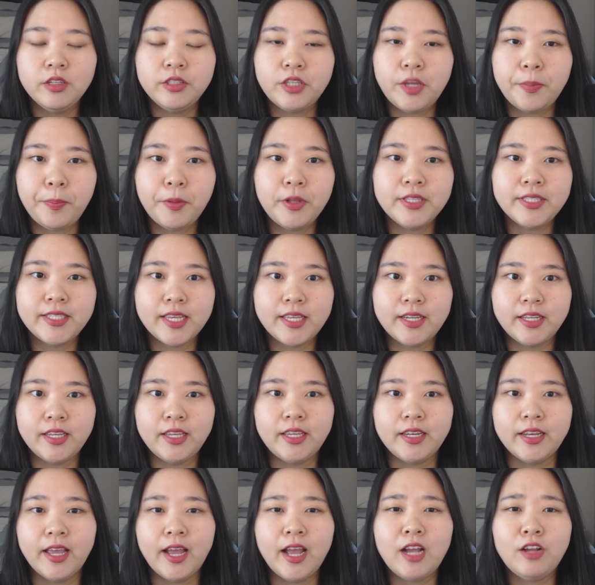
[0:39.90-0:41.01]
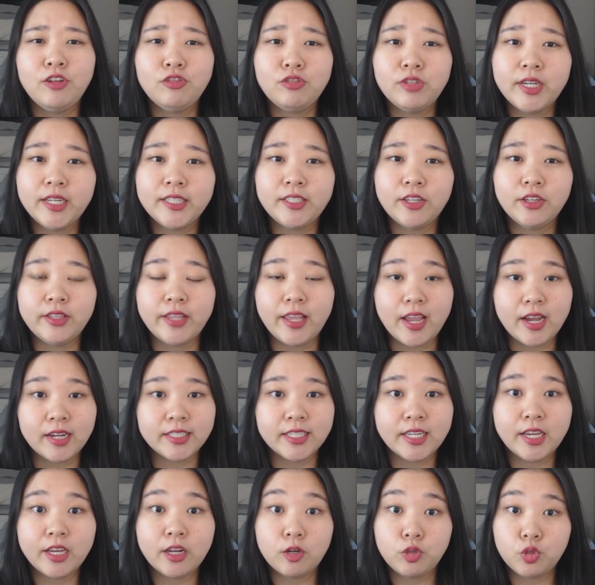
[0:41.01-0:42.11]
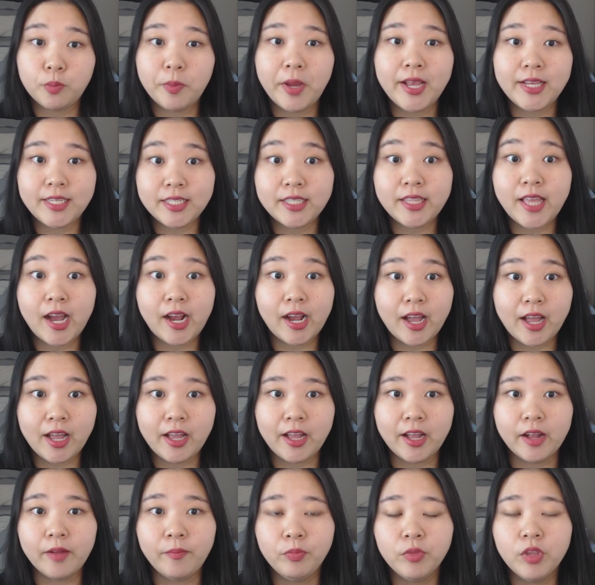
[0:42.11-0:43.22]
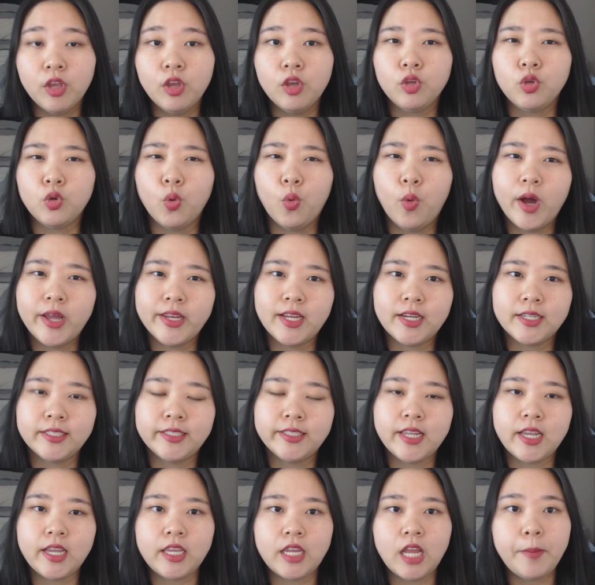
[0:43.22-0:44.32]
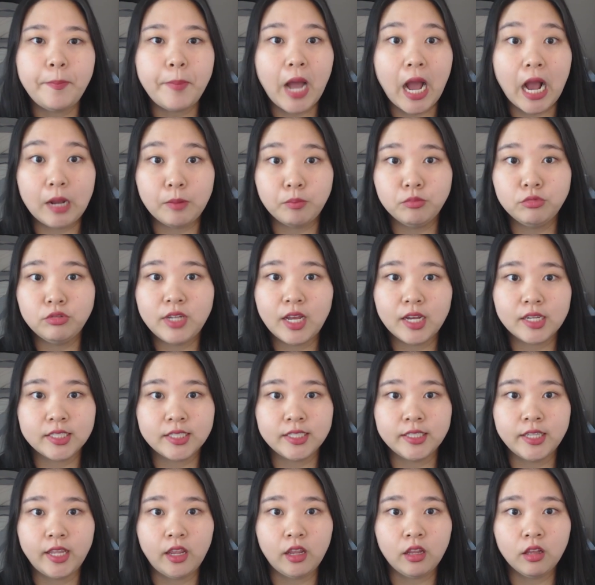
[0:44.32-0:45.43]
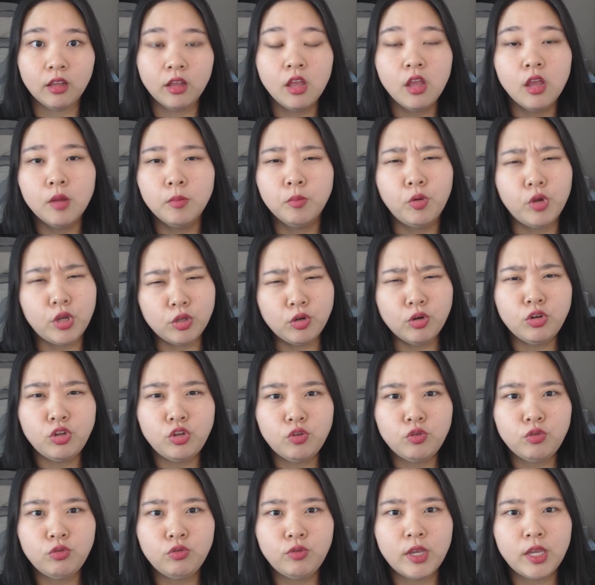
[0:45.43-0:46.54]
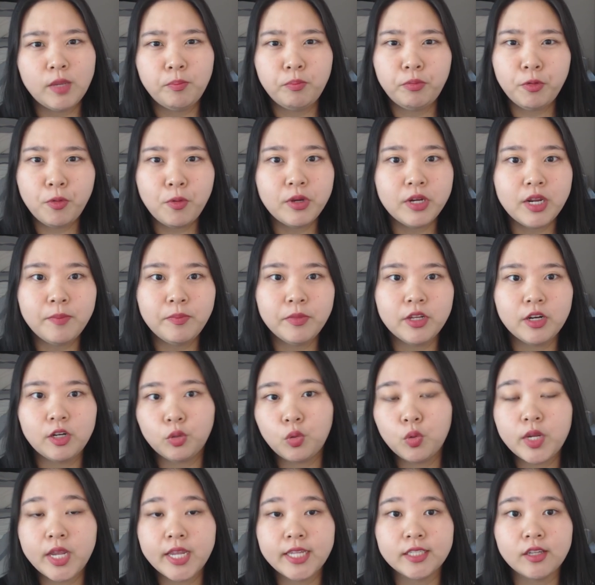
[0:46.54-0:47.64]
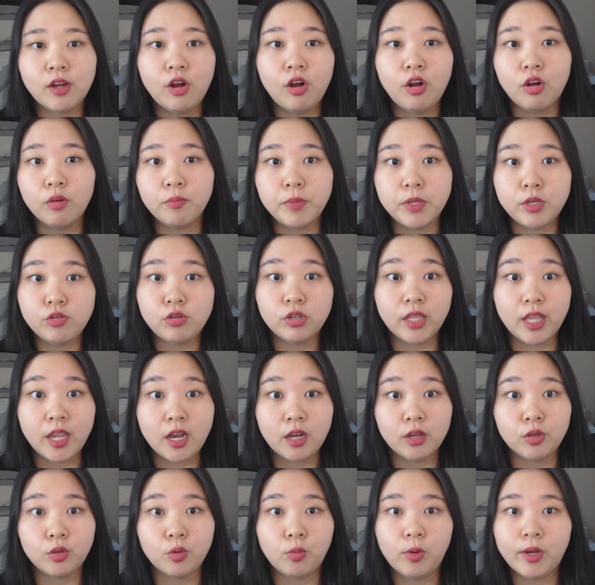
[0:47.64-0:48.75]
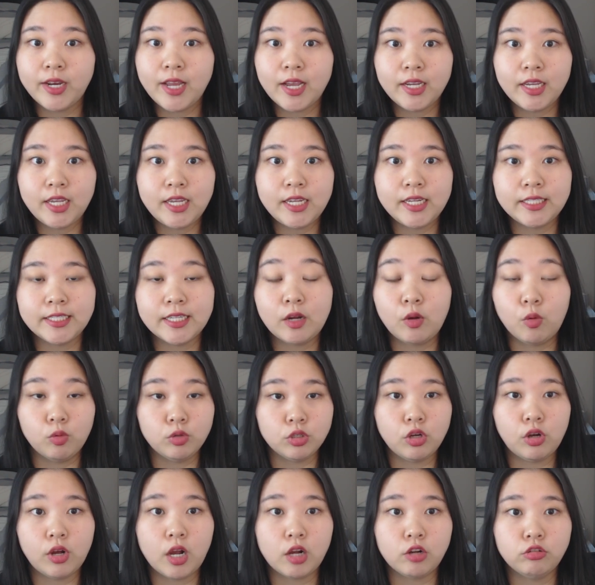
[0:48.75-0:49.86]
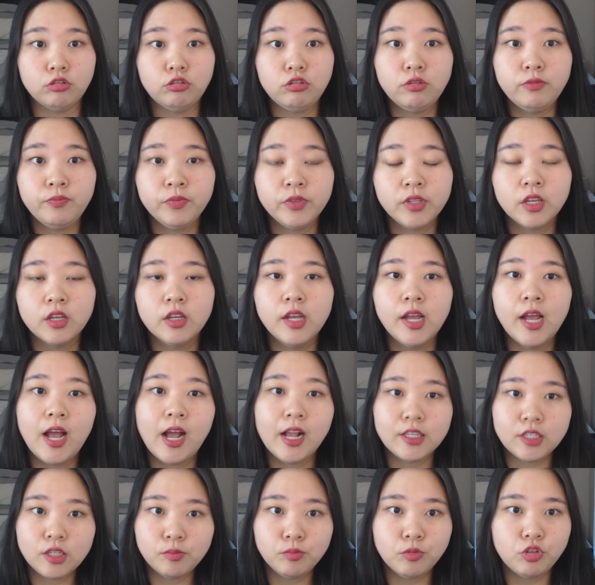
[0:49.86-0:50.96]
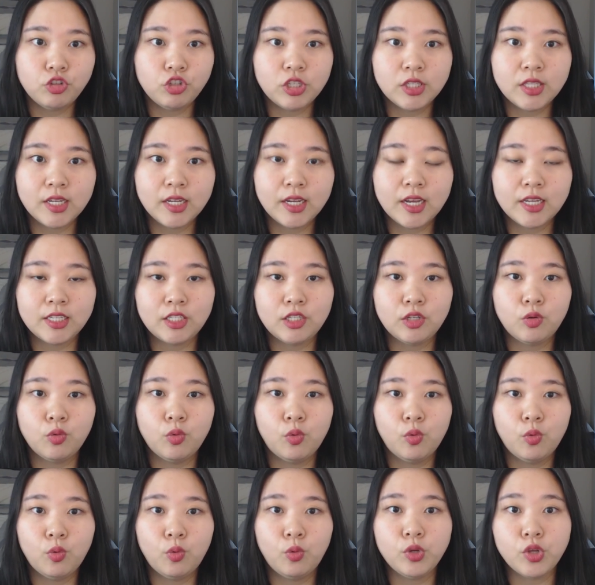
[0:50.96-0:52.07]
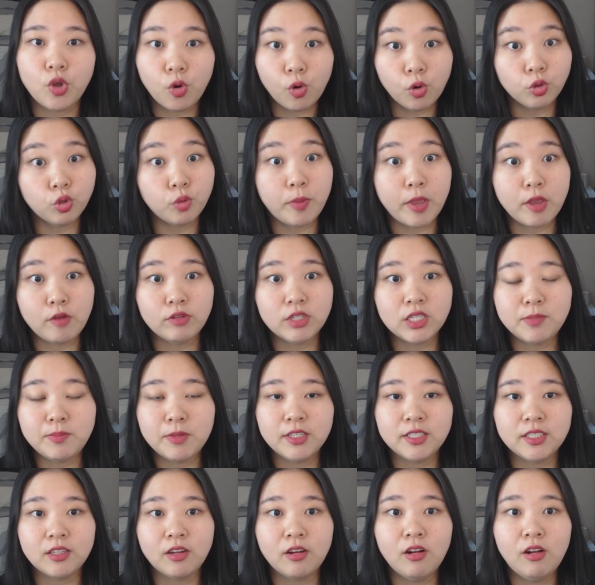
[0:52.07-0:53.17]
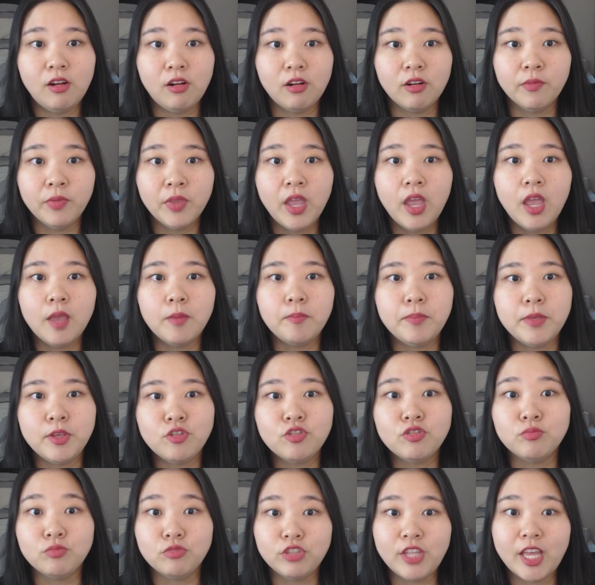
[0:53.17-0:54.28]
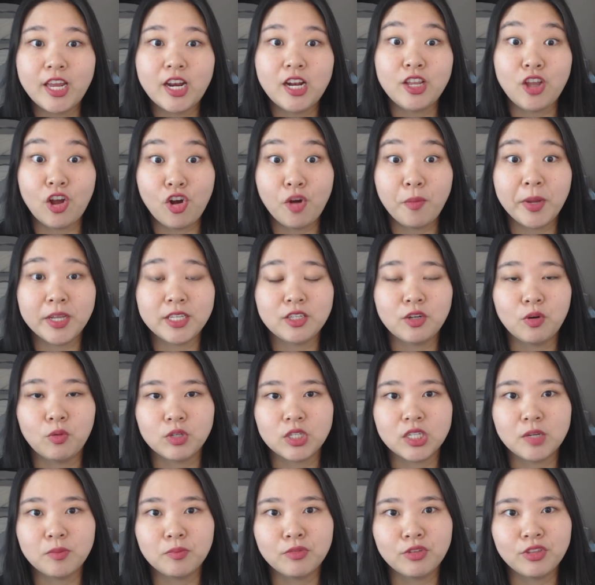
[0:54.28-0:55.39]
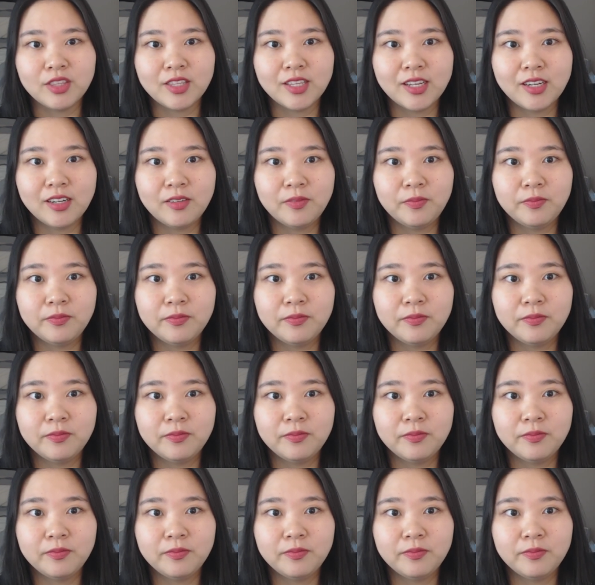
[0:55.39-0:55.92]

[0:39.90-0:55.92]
첫 번째는 한국에서 대학 생활을 좀 하시다가 교환학생이나 방문학생 뭐 이런 류의 프로그램들을 통해서 미국 대학교로 한 학기 이상 오셔갖고 학점도 취득하시고 영어도 배우시면서 미국 문화를 경험하시러 오시는 분들.